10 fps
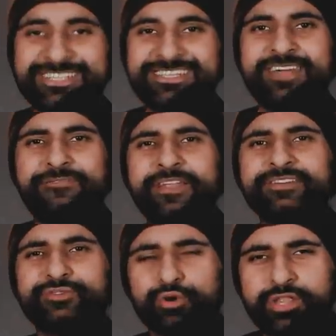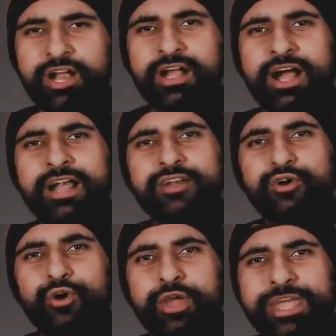जिसने फिर इस गोधरा कांड
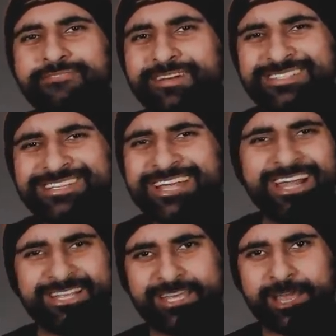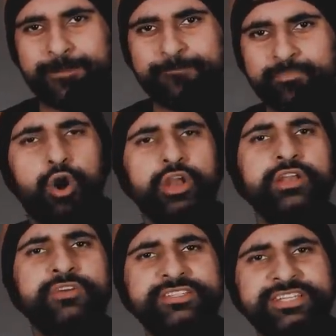को इन्वेस्टिगेट किया और
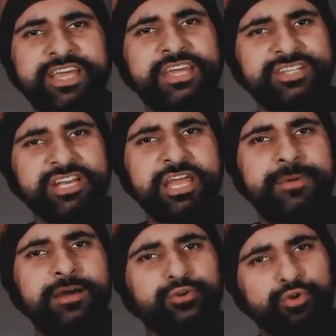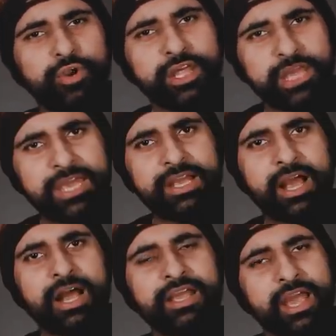इन्वेस्टिगेशन के बाद उन्होंने यही
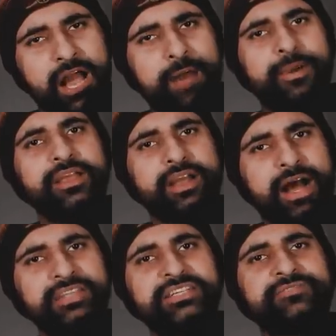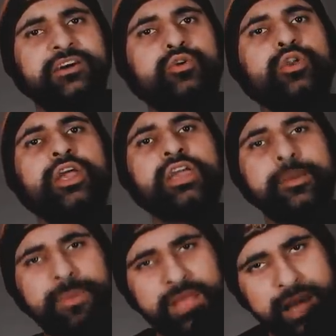कहा कि हाँ भाई कार सेवकों ने ही
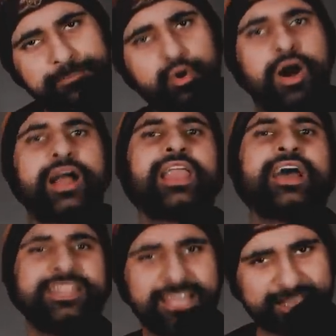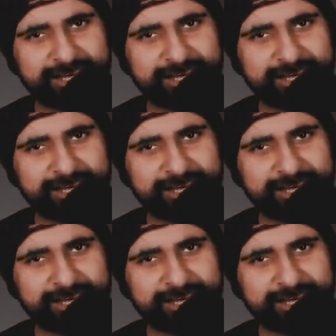अपने आप को आग लगा दिया